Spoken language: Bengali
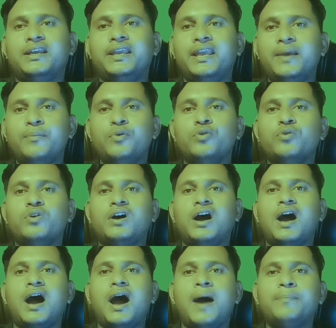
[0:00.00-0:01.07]
এবং
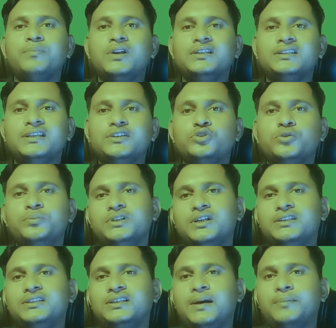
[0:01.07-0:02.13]
আপনাদের
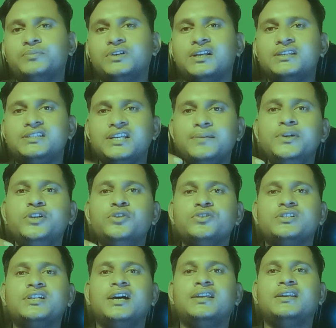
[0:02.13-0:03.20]
সুবিধার্থে আপনারা যেই ভিডিও
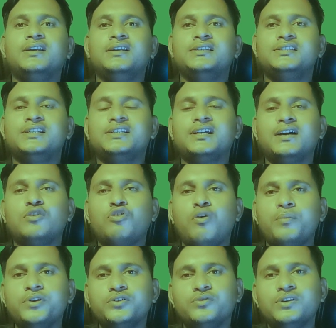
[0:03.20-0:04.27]
চান সেটা
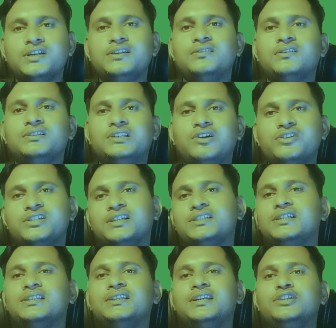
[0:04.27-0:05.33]
কমেন্ট করে দেওয়ার সাথে
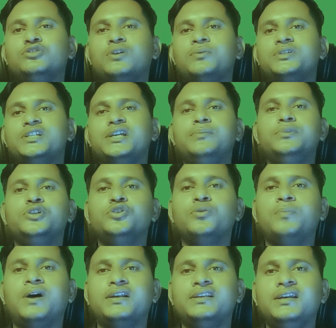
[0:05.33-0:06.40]
সাথে কিন্তু আমি সেই ভিডিও
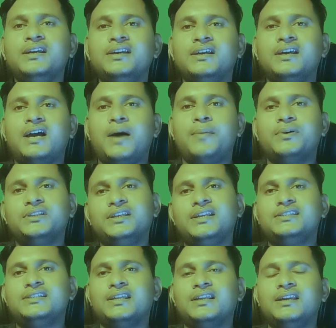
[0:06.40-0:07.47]
বানিয়ে আমাদের এই
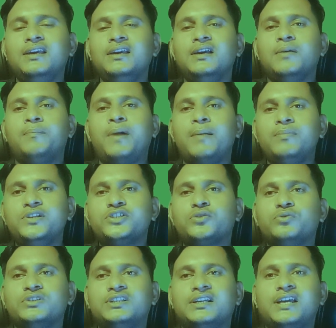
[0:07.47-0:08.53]
চ্যানেলে পাবলিশ
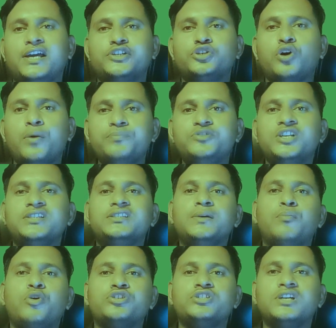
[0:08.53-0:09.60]
করে থাকি আর সবচাইতে
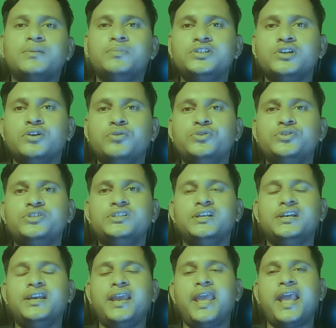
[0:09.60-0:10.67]
মজার বিষয় হচ্ছে
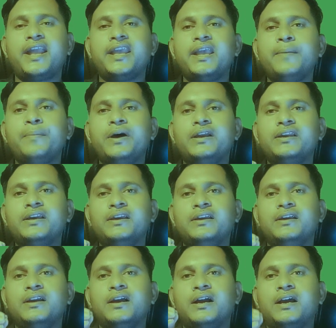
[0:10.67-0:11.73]
একেবারে
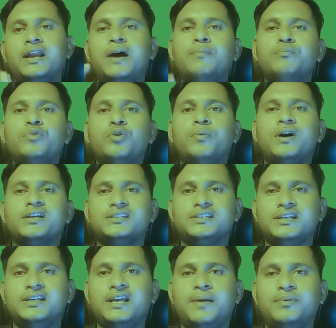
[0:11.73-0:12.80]
গ্রাম্য
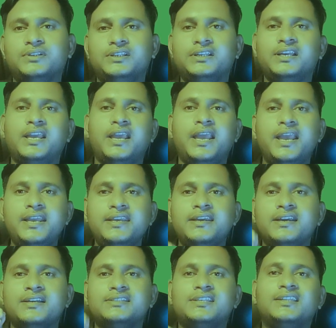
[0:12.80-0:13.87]
ভাষায় আমাদের এই
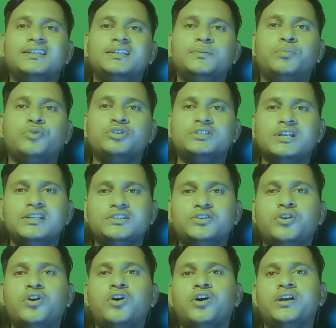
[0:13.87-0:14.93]
চ্যানেলটি পরিচালিত
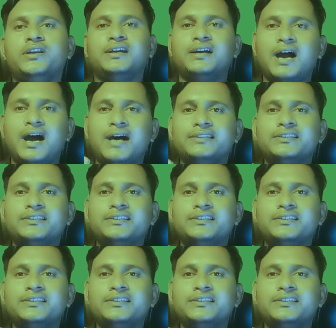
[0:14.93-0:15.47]
হয় হাতে